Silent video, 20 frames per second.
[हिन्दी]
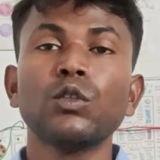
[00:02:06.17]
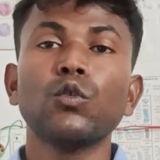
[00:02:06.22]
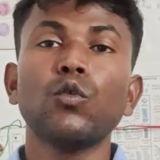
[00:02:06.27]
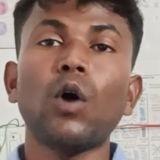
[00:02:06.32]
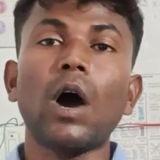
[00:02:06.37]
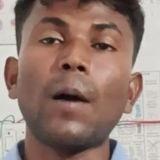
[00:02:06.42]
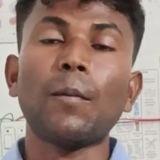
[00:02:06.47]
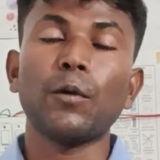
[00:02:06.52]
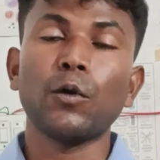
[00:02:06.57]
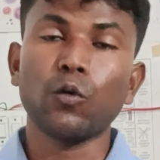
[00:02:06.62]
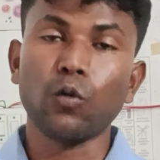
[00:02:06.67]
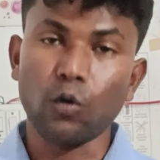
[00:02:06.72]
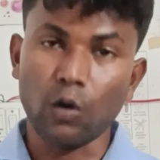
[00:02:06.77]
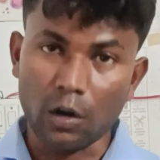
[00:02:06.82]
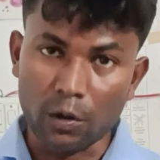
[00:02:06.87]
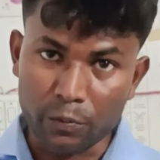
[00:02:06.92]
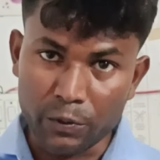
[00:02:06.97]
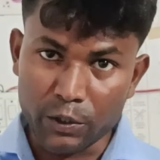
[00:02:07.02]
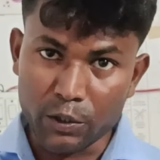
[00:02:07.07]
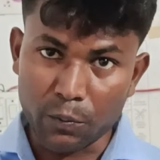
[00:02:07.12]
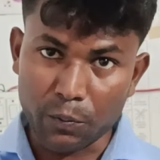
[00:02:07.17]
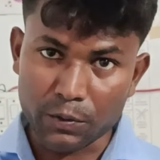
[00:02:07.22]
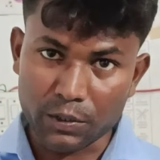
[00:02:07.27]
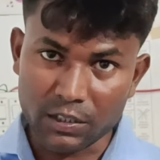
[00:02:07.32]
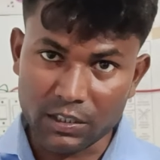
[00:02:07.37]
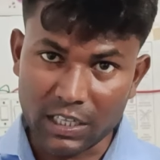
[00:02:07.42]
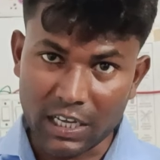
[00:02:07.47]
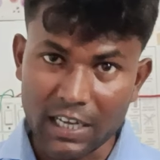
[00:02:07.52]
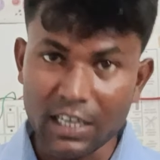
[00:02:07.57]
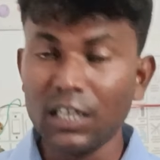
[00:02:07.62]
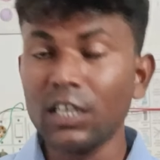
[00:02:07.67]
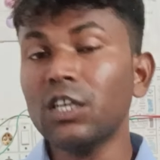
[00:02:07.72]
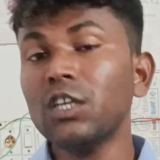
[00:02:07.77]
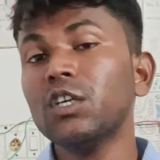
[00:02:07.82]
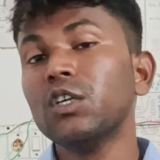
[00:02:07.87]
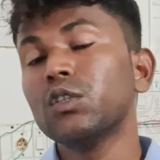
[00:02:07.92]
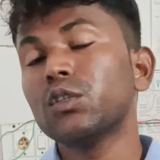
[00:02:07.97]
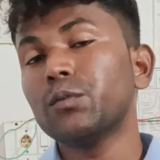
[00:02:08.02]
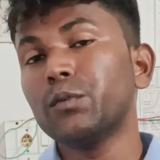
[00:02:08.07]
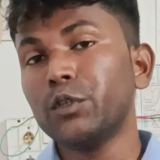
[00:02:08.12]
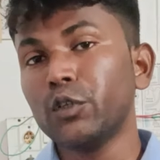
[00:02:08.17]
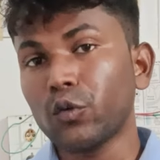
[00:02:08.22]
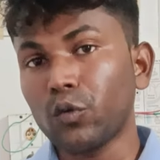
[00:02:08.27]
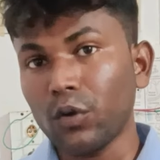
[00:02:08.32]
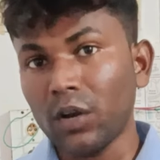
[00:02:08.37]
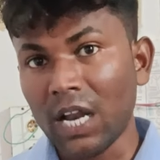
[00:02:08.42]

तो आप लोगों को अगर वीडियो पसंद आए तो वीडियो